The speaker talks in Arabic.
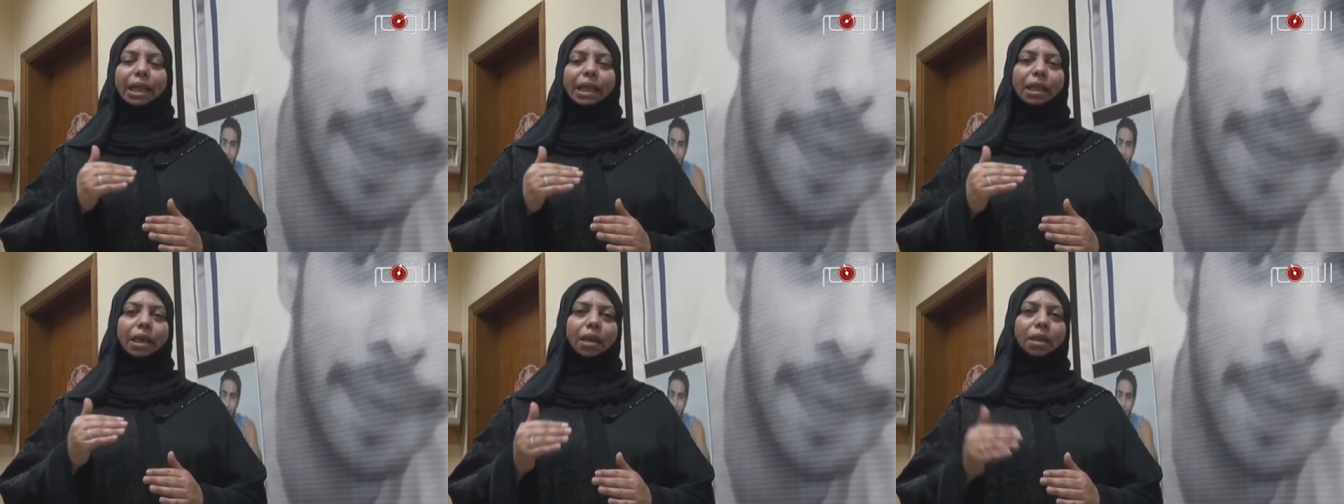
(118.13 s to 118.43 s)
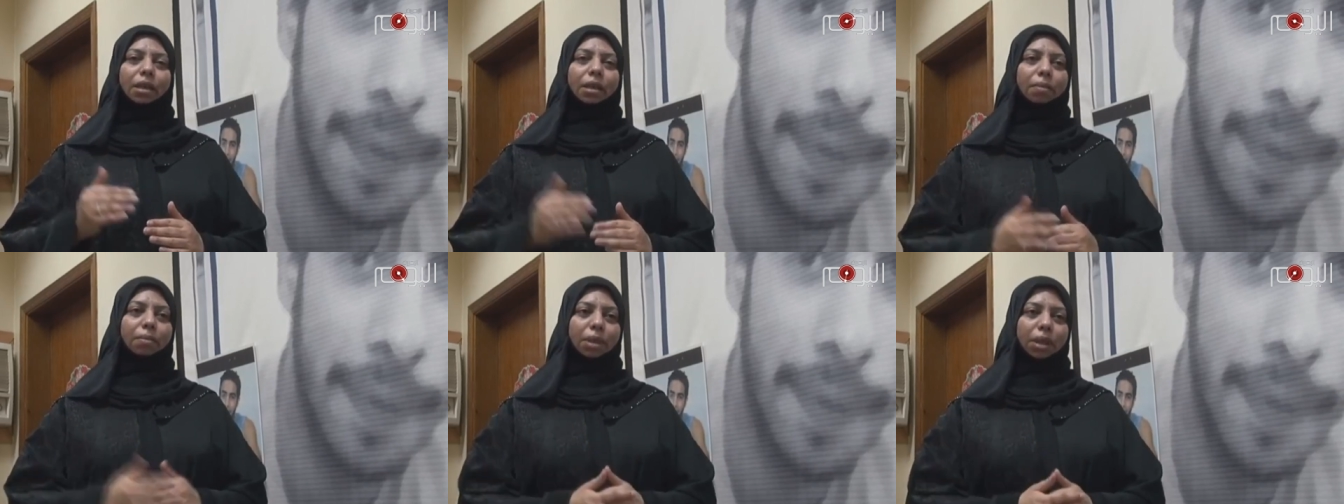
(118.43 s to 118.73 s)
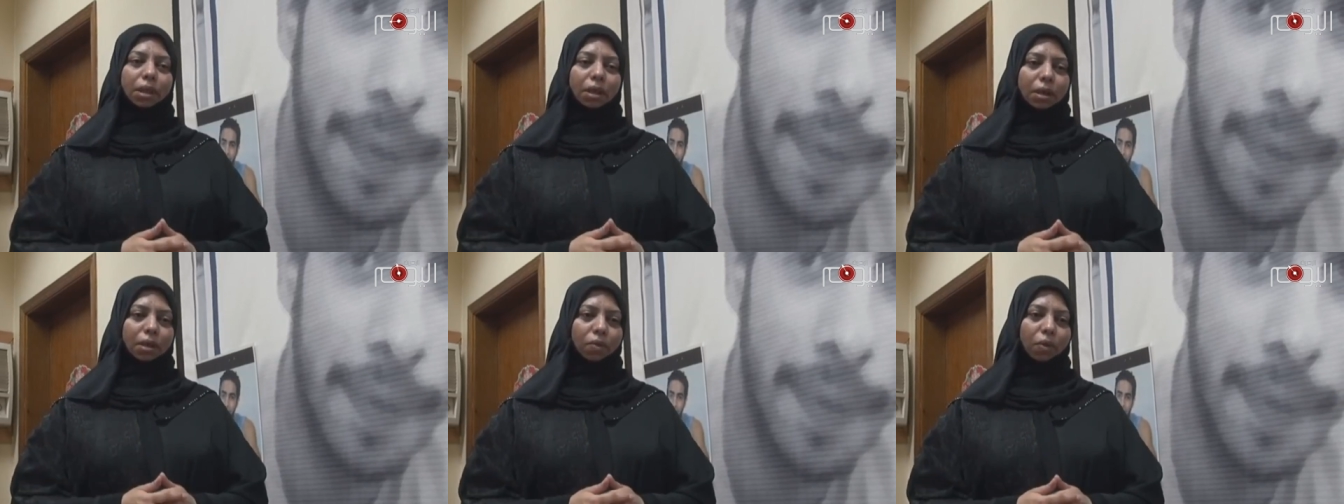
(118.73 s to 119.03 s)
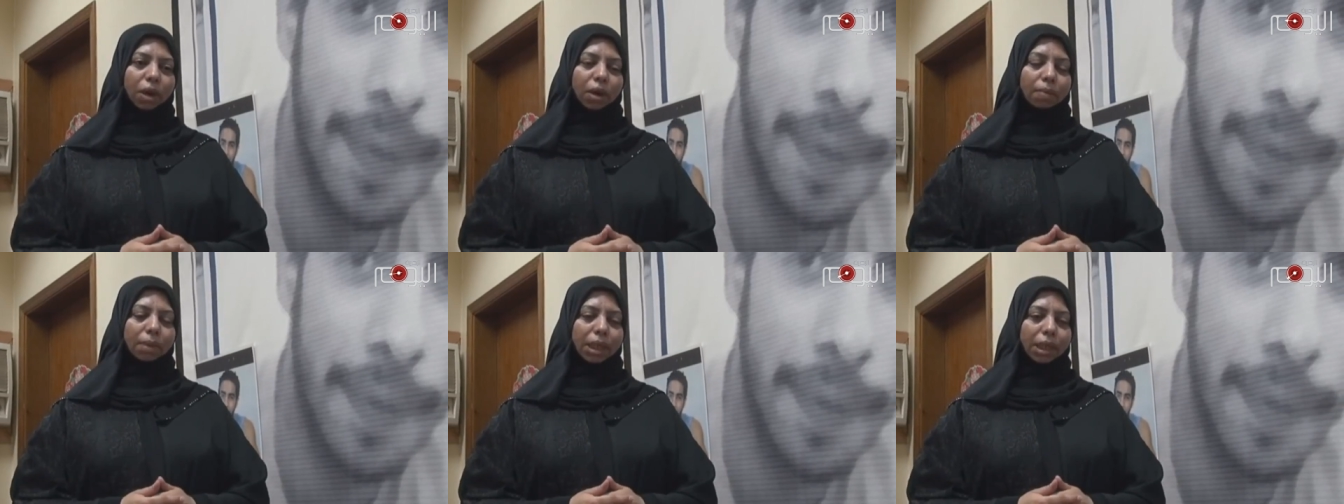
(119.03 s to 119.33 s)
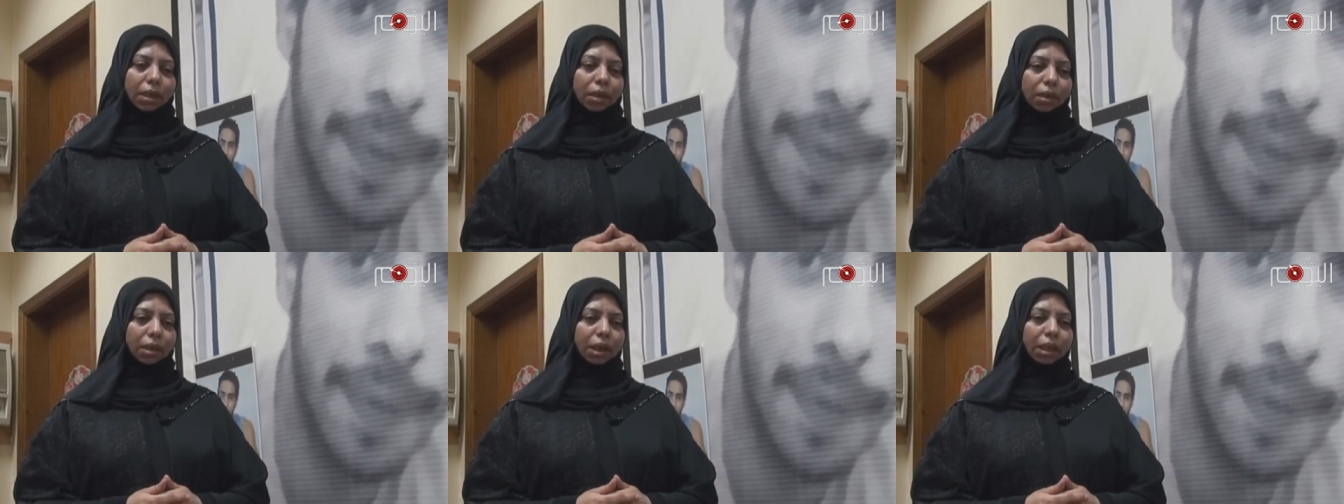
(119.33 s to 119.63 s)
الثالثة من الورم
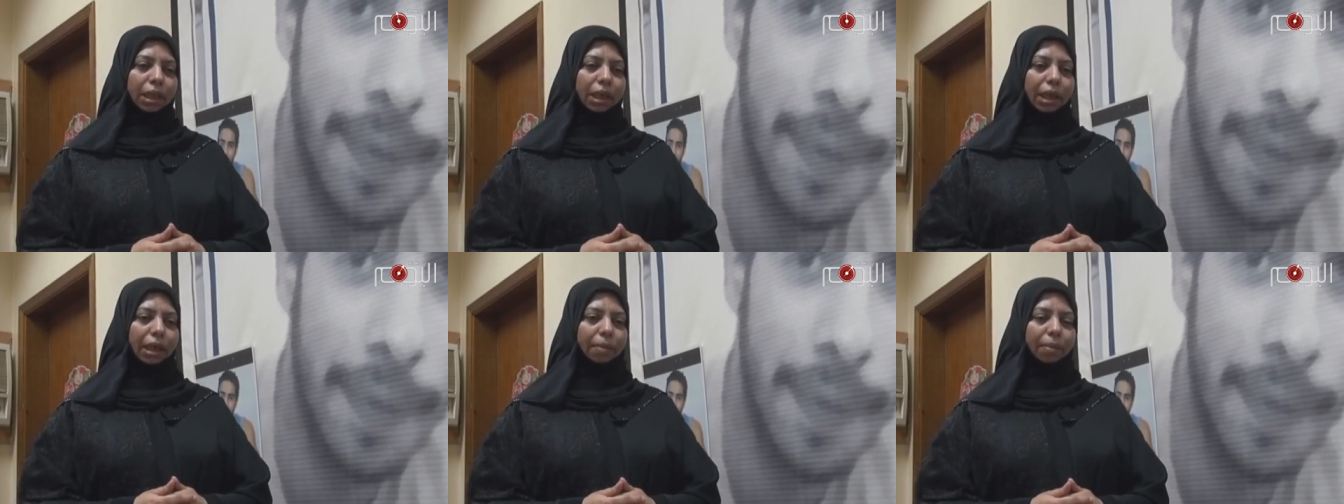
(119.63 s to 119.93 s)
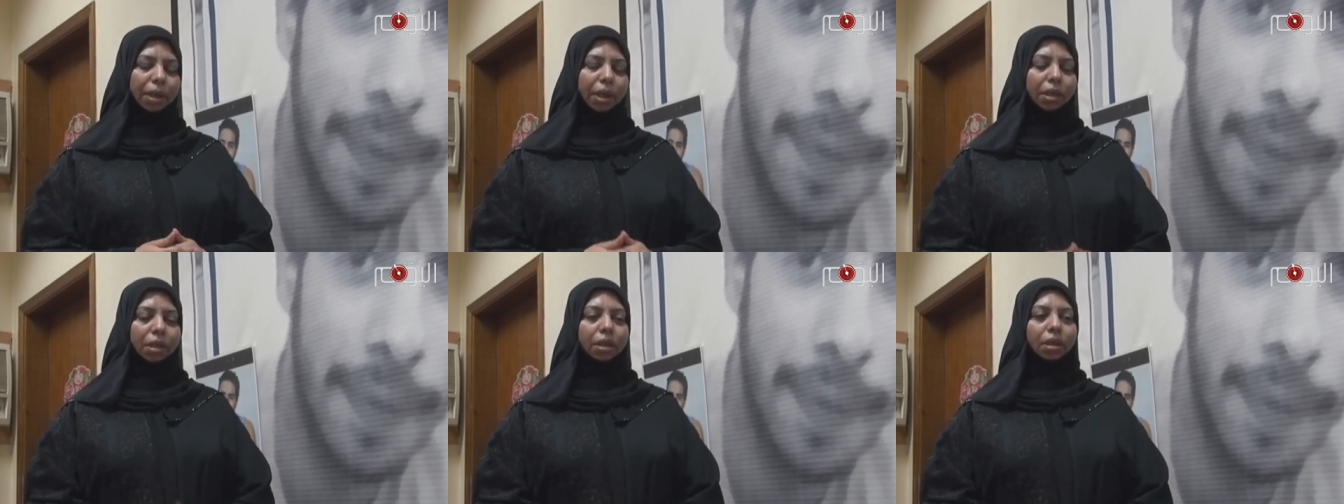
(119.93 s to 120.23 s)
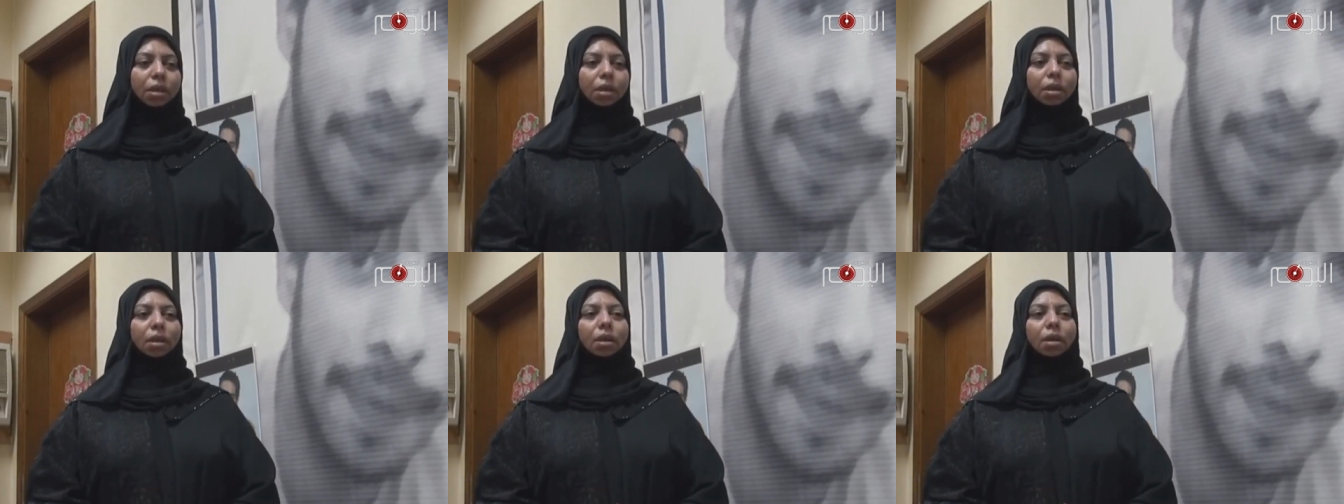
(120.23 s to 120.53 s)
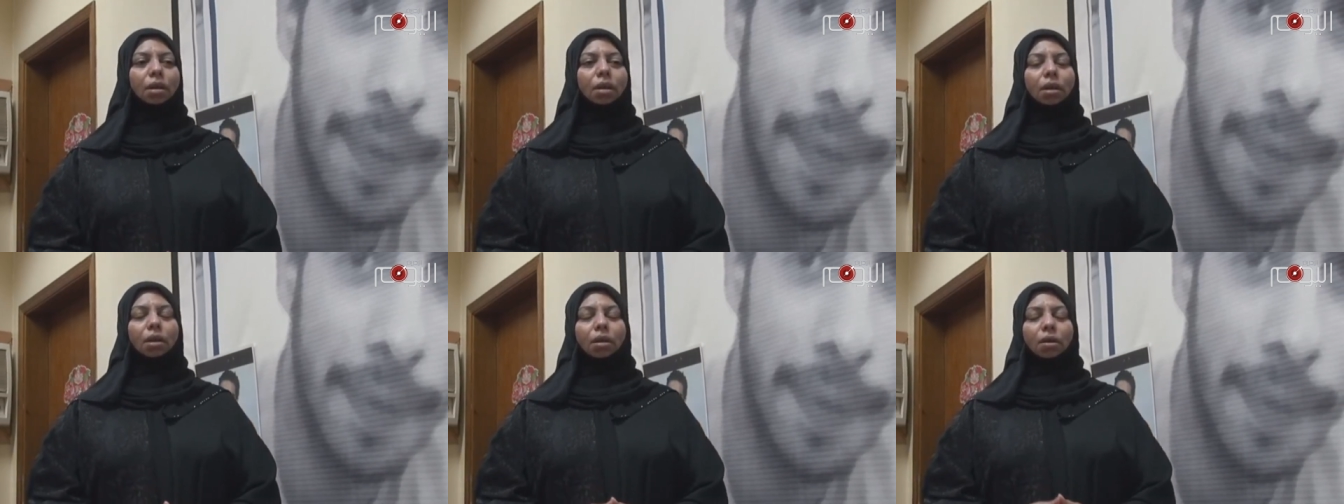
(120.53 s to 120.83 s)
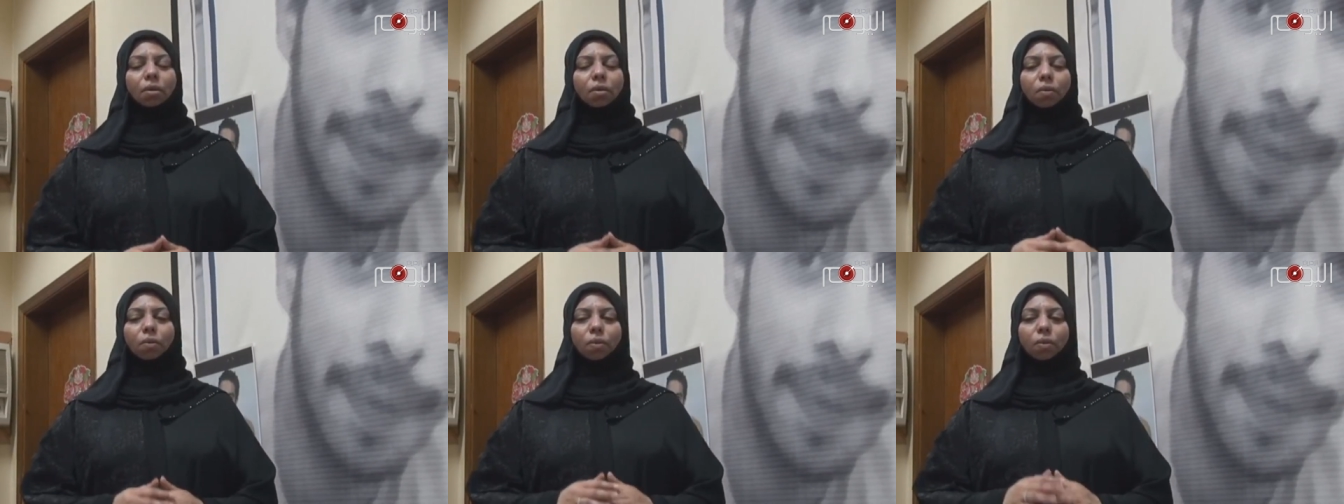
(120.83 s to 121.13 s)
السرطاني الخبيث
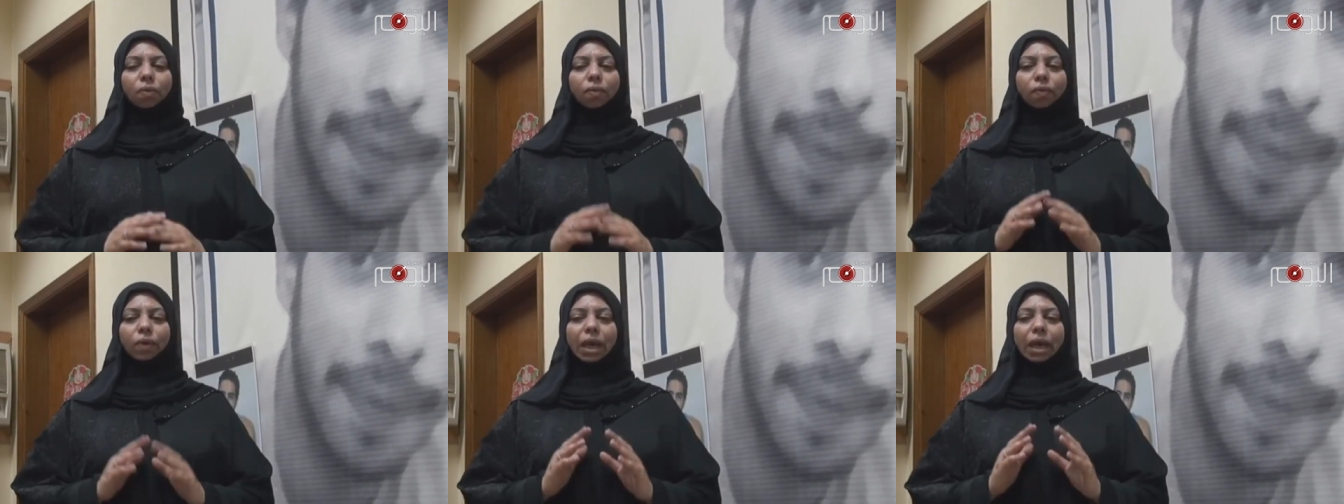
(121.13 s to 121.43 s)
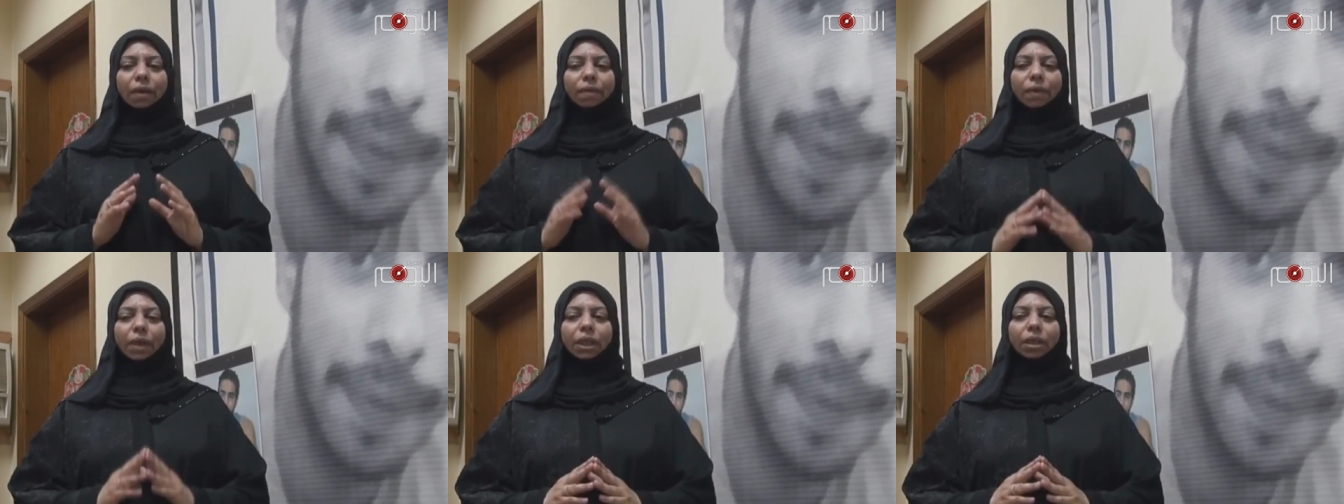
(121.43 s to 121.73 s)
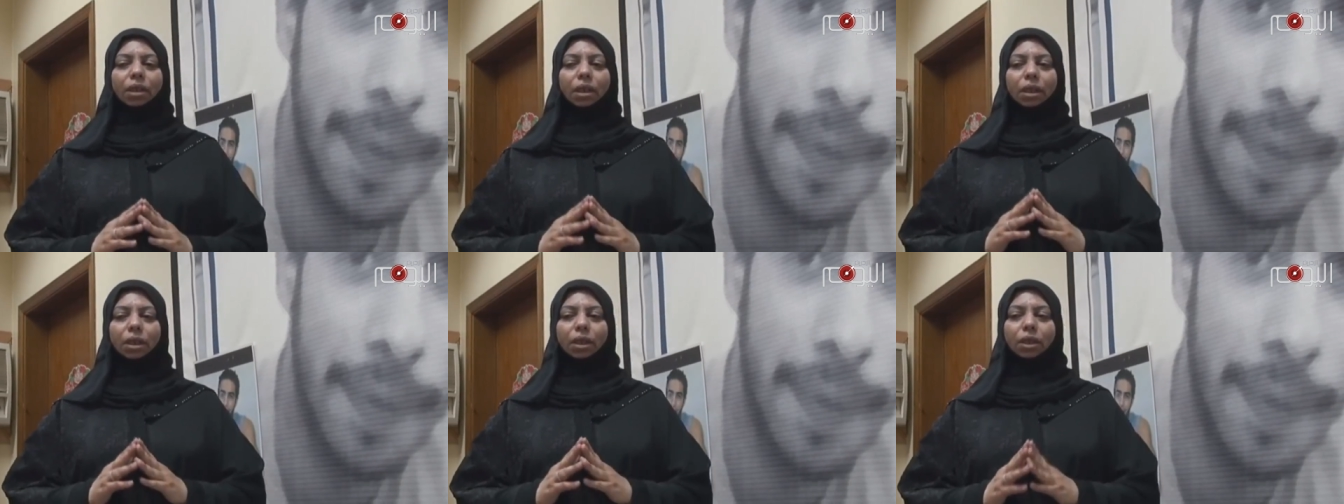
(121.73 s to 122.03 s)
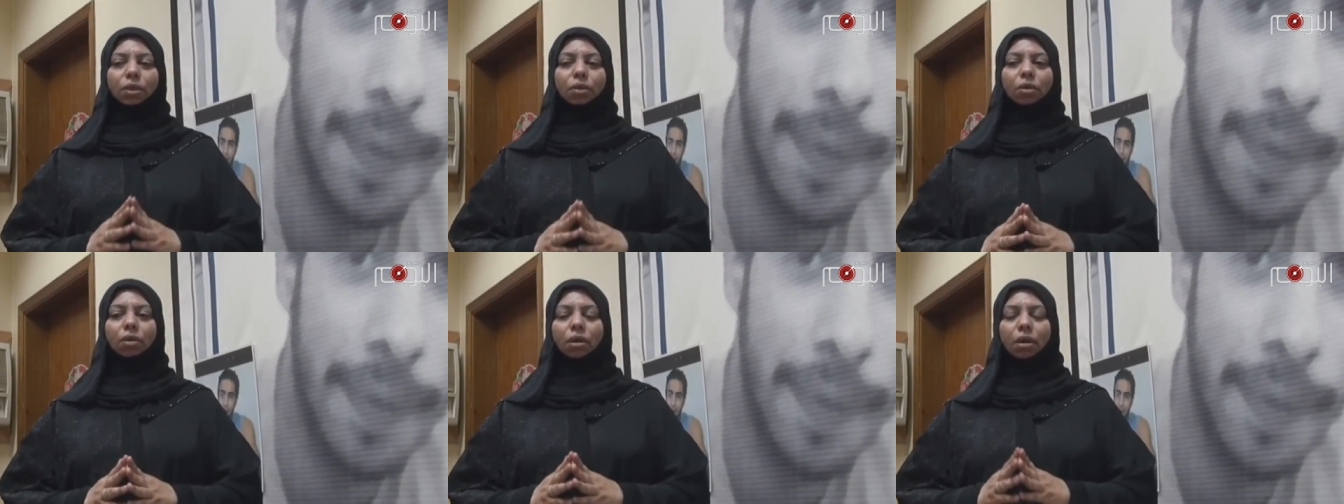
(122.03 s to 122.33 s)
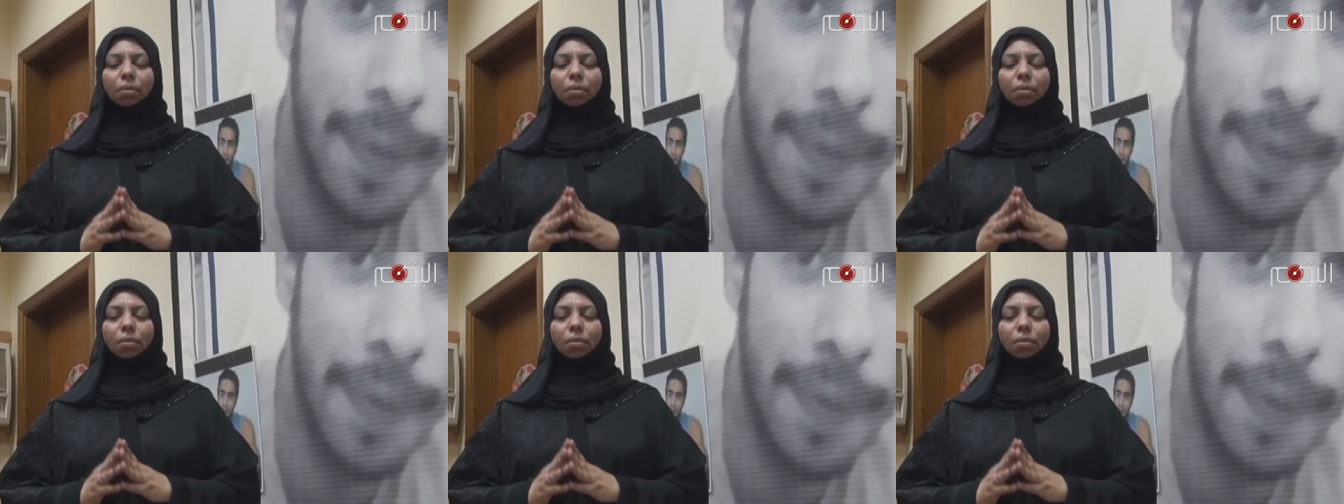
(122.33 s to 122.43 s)
وفي هالفترة الدكتور